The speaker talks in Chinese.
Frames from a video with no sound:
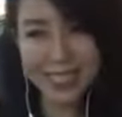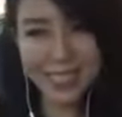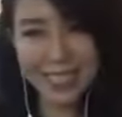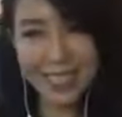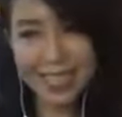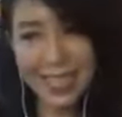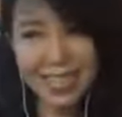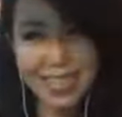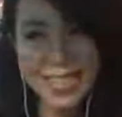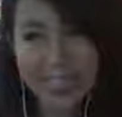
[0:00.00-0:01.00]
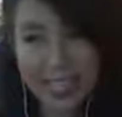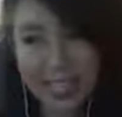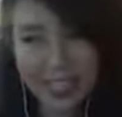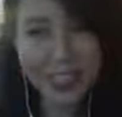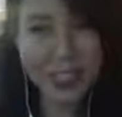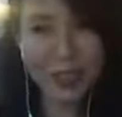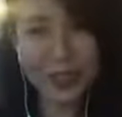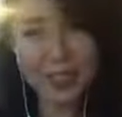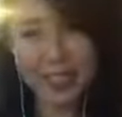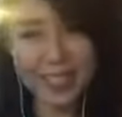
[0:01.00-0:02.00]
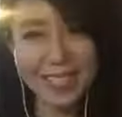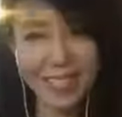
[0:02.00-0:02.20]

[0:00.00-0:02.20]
这一年，二零一九年，